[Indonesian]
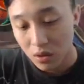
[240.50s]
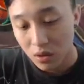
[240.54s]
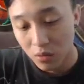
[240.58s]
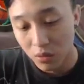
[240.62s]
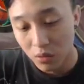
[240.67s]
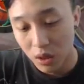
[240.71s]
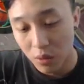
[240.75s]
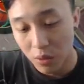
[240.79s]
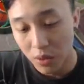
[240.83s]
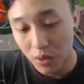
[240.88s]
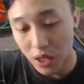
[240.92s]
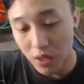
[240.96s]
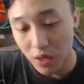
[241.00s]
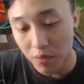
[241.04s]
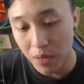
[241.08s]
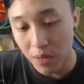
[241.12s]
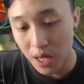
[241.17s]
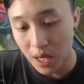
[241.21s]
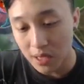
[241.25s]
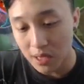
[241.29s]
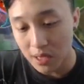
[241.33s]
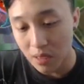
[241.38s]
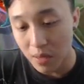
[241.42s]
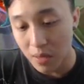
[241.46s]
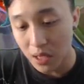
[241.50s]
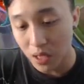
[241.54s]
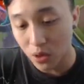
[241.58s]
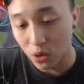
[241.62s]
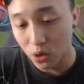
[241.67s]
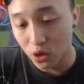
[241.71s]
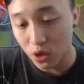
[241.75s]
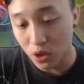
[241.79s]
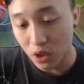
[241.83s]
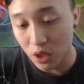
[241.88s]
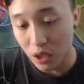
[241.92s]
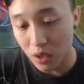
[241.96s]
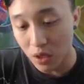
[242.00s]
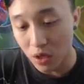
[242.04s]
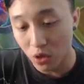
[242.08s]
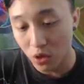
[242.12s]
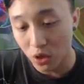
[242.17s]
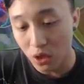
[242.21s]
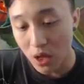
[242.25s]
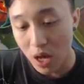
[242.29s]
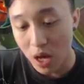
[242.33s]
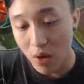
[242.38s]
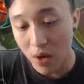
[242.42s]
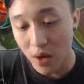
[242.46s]
benar-benar berasa banget untuk
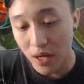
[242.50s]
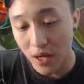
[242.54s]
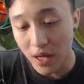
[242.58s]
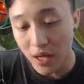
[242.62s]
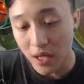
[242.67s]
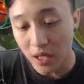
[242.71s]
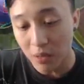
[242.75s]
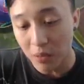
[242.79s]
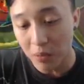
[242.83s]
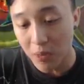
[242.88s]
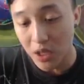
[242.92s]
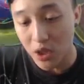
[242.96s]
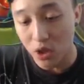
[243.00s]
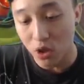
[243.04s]
untuk awalnya creepy